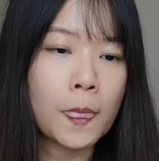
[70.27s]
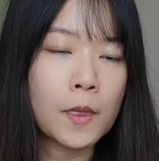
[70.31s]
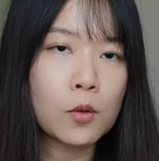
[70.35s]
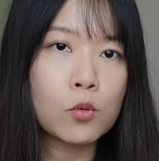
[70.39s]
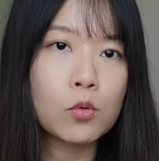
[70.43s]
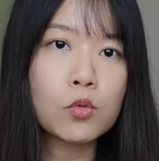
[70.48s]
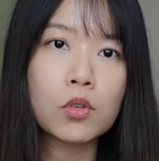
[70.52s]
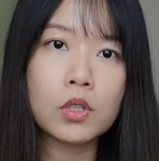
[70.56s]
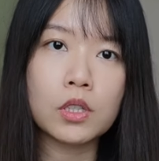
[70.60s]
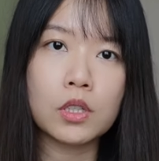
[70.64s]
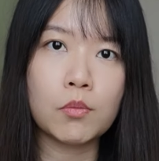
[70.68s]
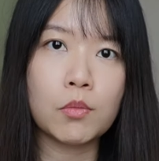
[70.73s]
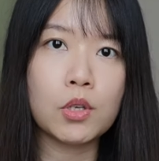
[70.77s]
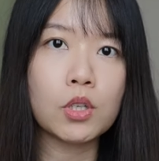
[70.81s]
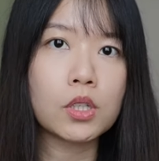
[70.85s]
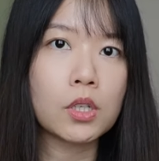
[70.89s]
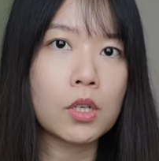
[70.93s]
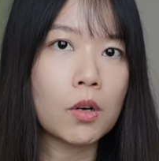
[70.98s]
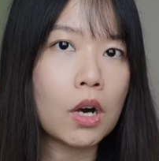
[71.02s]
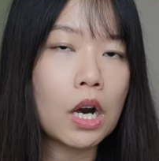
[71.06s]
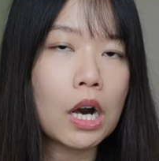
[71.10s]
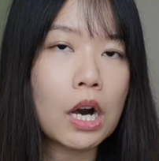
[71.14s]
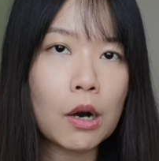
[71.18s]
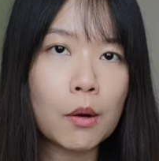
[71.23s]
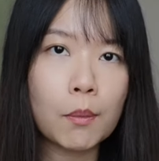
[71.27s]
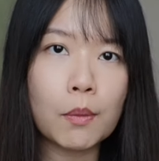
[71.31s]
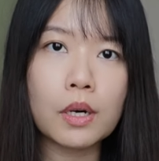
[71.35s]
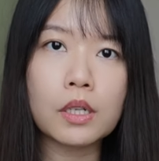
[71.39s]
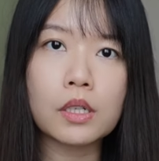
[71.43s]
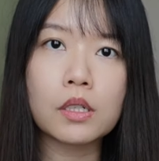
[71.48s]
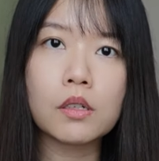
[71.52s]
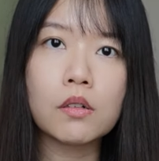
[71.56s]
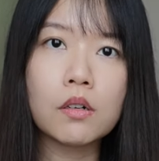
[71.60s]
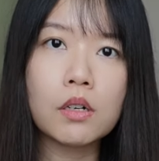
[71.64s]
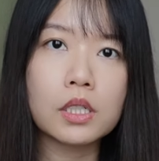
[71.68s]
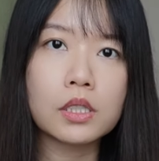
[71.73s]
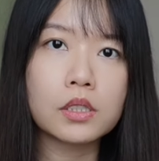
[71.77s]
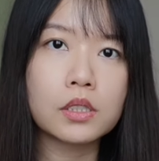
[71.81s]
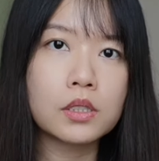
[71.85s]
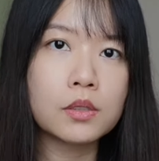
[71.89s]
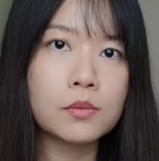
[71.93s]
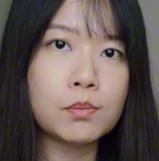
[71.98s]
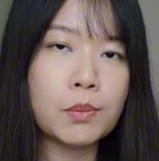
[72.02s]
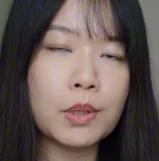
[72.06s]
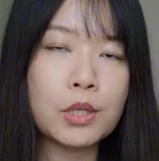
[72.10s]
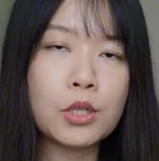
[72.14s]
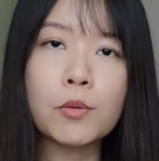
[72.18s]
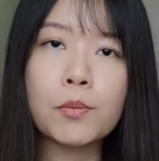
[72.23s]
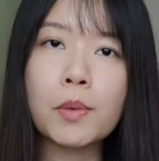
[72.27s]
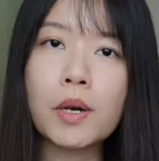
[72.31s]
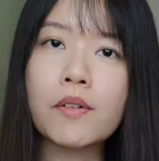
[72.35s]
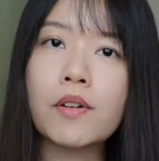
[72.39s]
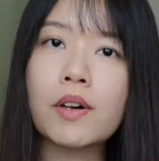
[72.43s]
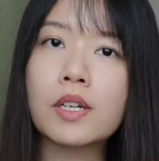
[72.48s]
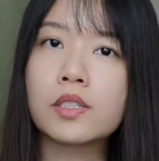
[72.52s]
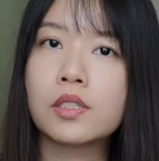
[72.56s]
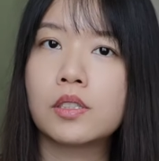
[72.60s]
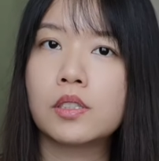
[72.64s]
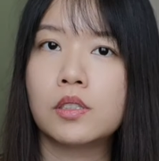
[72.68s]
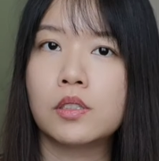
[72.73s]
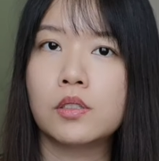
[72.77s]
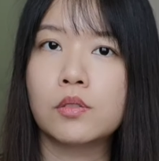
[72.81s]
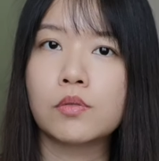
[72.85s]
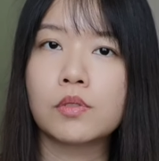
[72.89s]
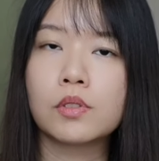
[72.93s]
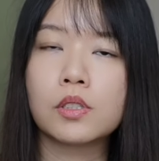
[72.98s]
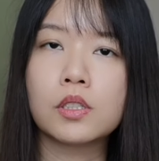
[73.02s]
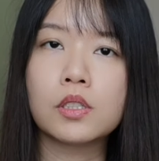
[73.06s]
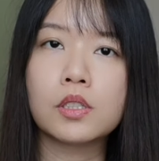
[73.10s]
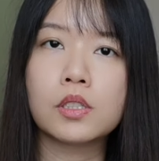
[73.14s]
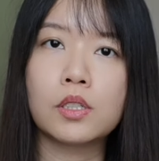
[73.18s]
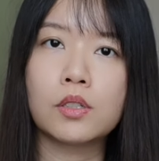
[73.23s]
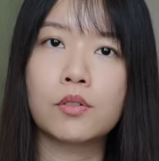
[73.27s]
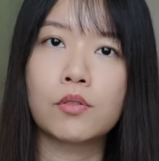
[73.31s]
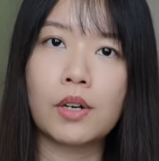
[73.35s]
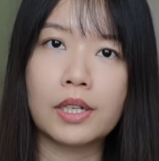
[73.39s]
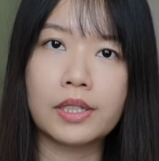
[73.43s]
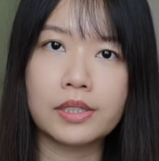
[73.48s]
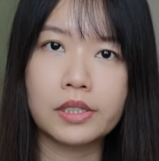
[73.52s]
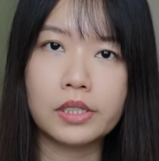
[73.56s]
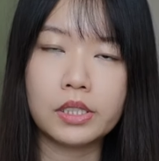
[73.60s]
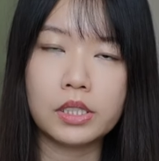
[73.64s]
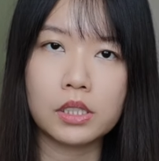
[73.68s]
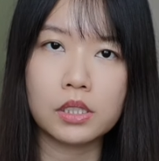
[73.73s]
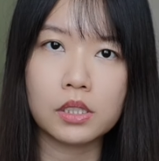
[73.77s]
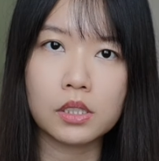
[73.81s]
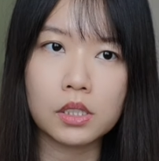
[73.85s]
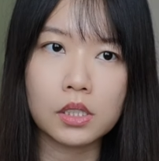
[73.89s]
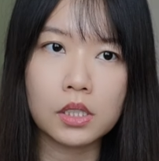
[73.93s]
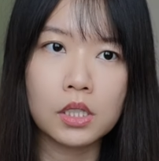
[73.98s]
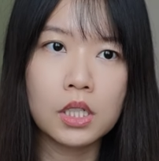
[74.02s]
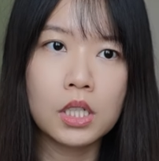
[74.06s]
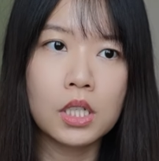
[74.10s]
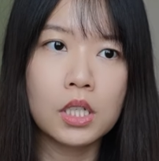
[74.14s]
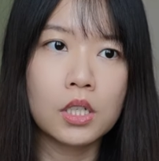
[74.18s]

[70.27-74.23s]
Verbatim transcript: 如果你没有电话号码的话，是没有办法使用这些软件的。